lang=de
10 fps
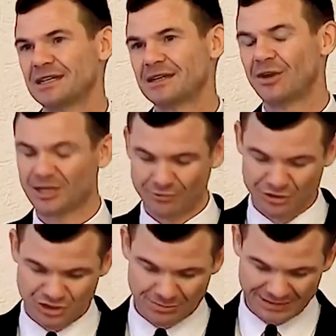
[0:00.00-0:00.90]
Oh, ich
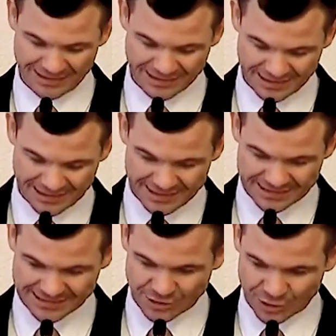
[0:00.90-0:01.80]
wünsche mir,
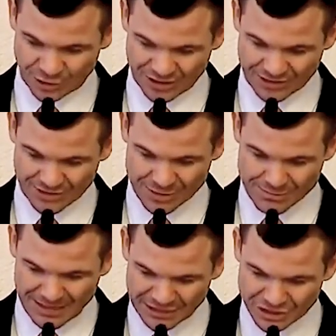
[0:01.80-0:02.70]
dass auch heute wieder
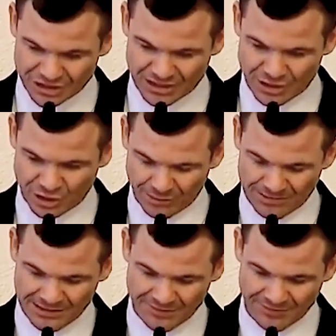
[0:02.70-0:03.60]
Menschen
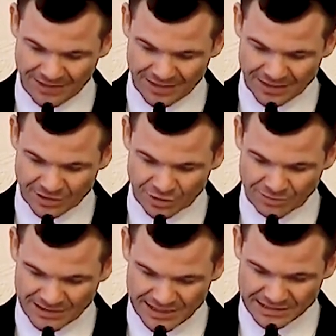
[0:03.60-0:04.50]
kommen,
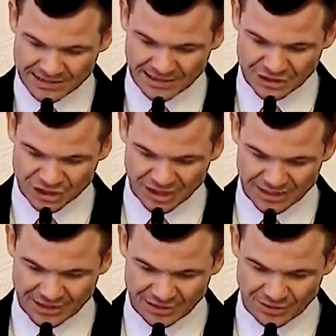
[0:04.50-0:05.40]
um diese
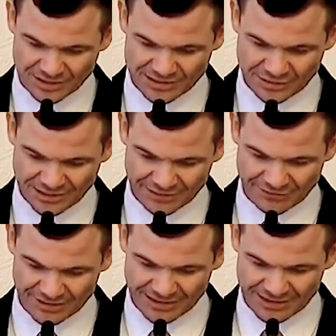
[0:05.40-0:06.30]
Entscheidung zu
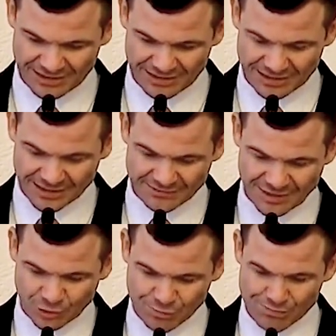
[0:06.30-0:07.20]
treffen.
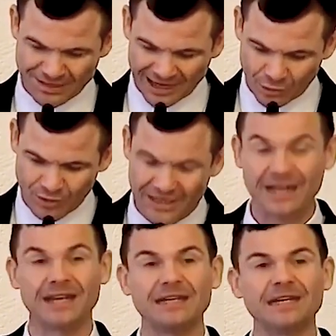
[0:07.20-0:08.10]
Warum brauche
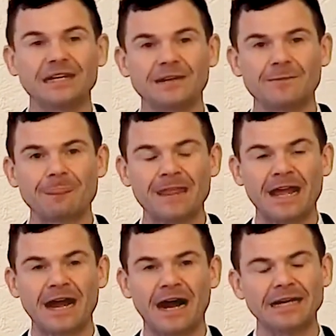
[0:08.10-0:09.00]
ich
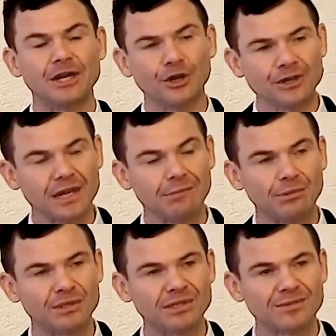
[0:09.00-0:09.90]
eine neue
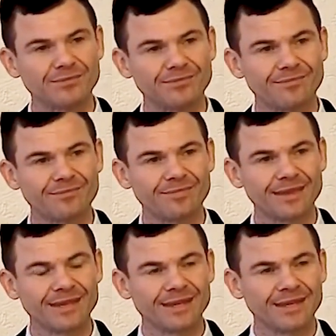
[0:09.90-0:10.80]
Geburt?
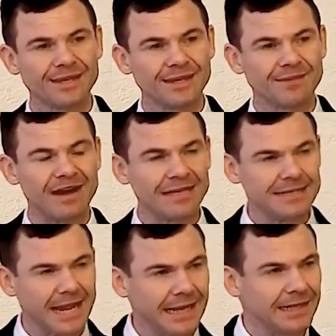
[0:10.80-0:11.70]
weil
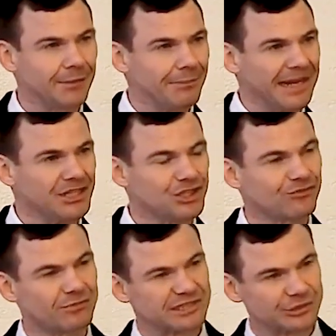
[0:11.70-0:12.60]
jeder Mensch
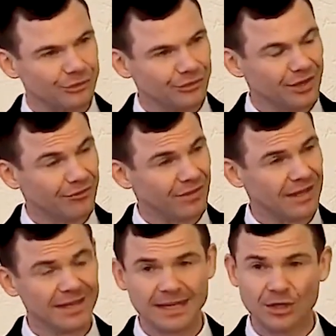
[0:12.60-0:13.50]
vom
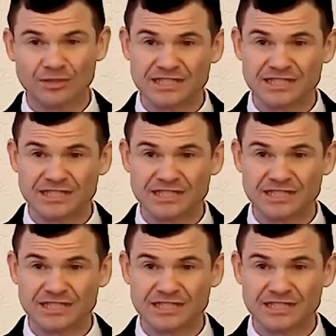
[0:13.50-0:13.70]
Sündenfall her und